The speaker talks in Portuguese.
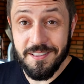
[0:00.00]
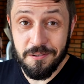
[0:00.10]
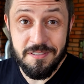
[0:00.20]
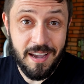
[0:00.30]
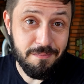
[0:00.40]
E
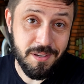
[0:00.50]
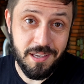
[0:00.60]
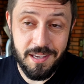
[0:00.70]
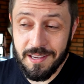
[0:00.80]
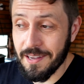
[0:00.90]
não sabe
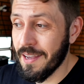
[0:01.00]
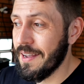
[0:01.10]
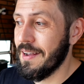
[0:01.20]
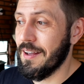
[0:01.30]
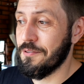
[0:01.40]
que
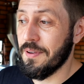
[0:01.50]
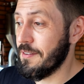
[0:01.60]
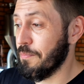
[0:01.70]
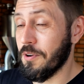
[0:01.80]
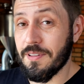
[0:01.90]
às
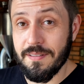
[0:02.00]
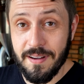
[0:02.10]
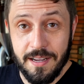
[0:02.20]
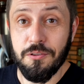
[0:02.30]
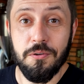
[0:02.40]
vezes pode
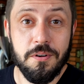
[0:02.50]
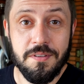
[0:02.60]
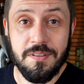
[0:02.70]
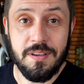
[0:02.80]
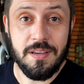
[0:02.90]
levar
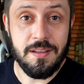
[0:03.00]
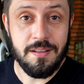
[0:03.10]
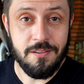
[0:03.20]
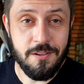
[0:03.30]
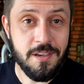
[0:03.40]
14
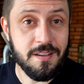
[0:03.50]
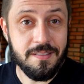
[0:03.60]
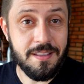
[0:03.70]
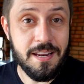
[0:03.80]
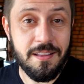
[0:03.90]

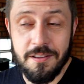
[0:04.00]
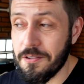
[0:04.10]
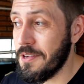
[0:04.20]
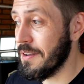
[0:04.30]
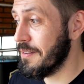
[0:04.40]
dias, 30
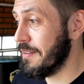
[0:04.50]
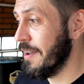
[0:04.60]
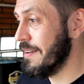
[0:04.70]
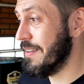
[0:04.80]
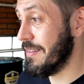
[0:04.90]
dias,
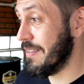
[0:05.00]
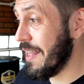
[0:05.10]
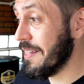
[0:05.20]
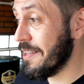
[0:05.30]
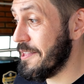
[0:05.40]

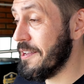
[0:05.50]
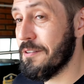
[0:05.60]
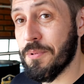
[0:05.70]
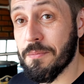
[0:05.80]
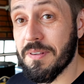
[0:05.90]
60
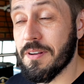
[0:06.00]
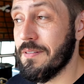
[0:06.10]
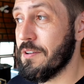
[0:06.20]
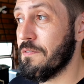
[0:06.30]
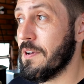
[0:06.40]
dias para uma
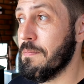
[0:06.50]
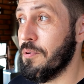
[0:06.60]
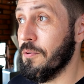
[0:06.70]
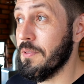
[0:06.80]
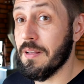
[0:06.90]
cerveja ficar
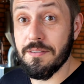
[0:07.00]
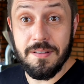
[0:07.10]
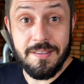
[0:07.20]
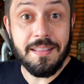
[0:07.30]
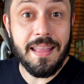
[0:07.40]
pronta, às
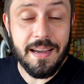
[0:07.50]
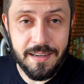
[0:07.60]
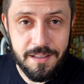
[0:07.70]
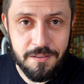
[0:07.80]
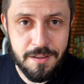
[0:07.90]
vezes até
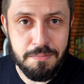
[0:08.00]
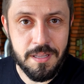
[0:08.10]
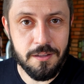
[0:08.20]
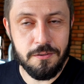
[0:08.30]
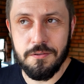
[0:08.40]
anos,
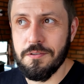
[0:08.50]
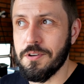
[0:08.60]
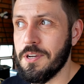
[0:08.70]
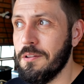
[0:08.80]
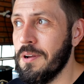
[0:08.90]
dependendo do
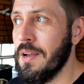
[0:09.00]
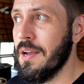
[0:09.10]
estilo.